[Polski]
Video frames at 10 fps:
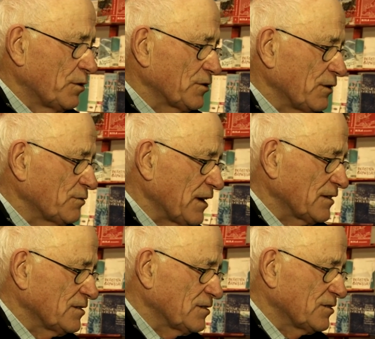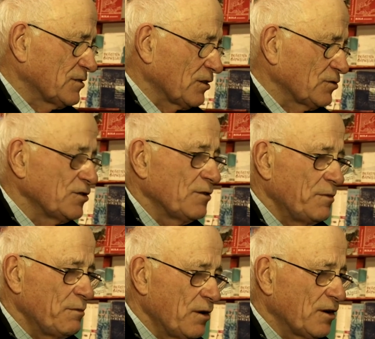potem tak z różnych
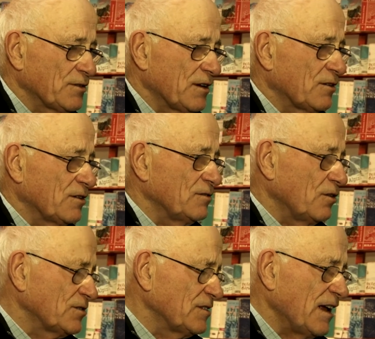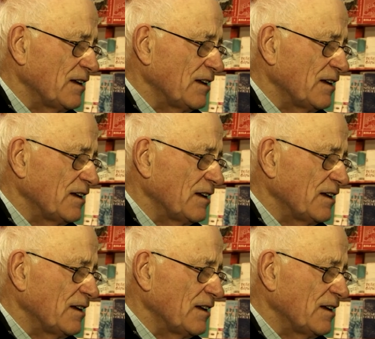bibliotek, od,